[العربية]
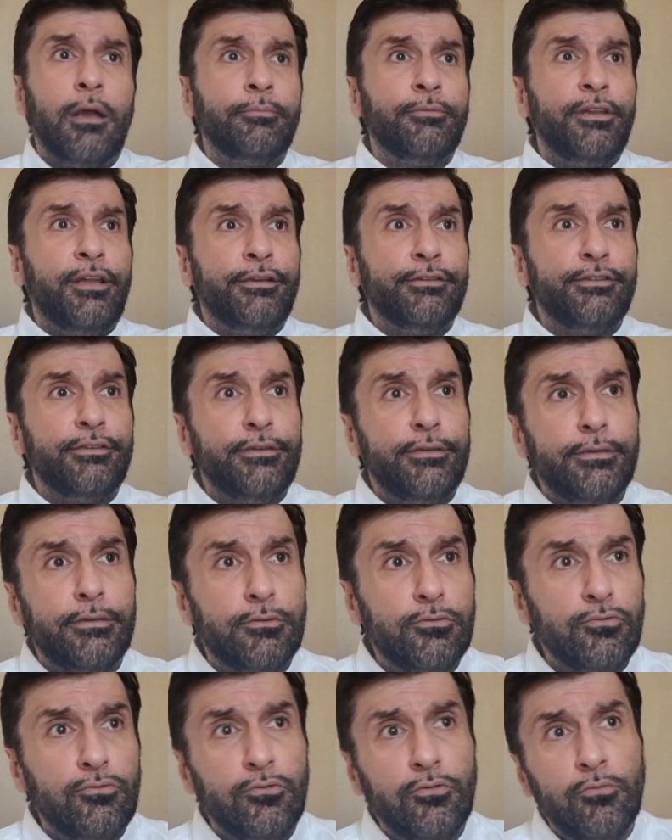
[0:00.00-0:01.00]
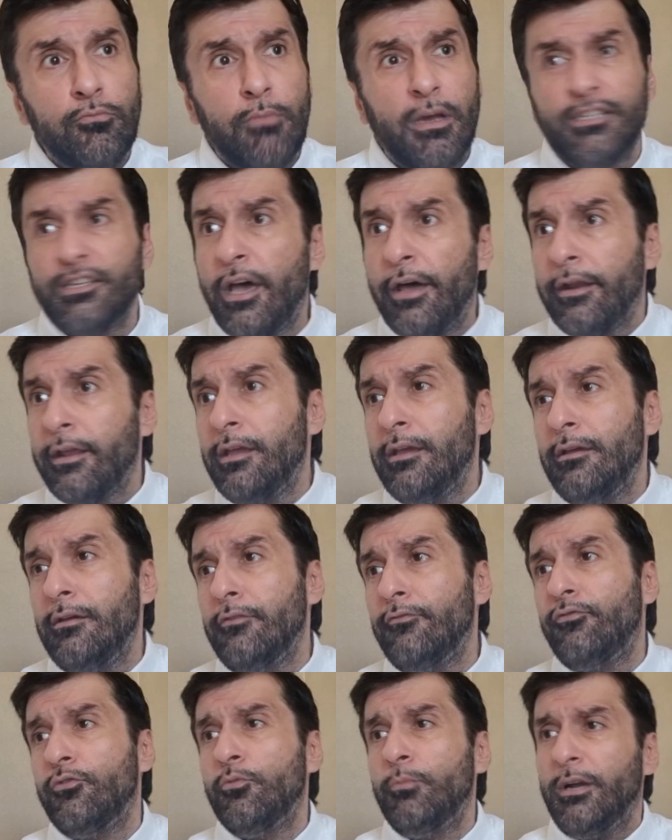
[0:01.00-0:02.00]
عبد العزيز
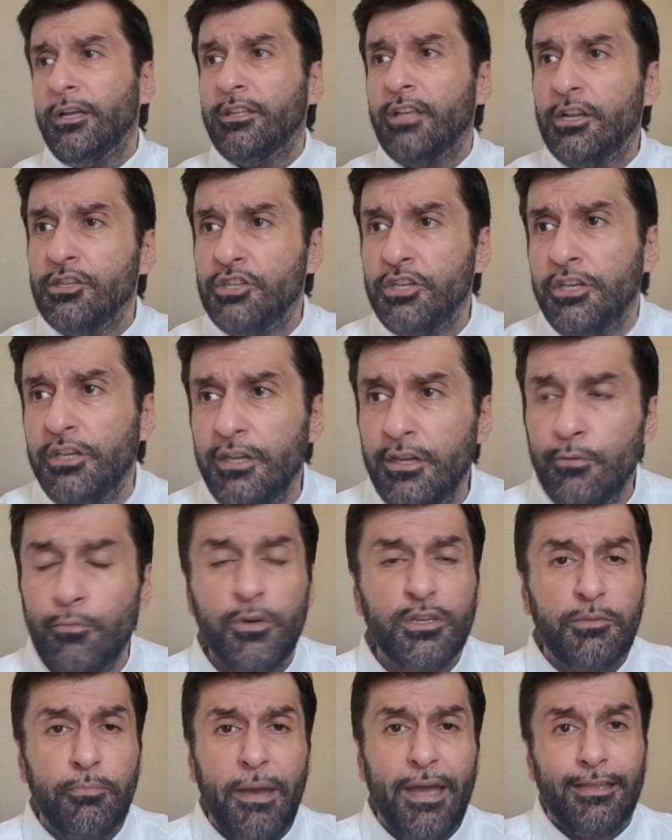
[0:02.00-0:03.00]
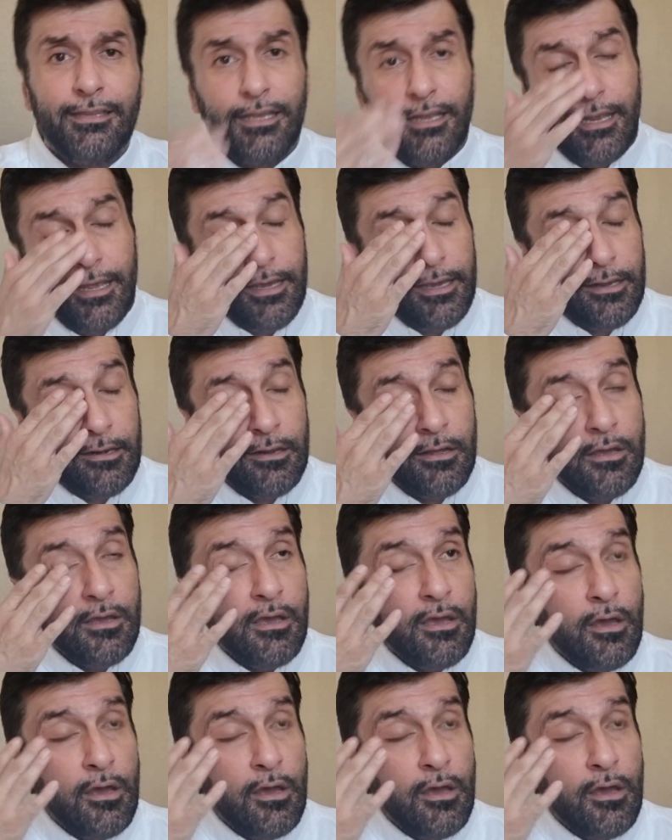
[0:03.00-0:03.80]
ومصاريف ومحتاجين ومتبهدلين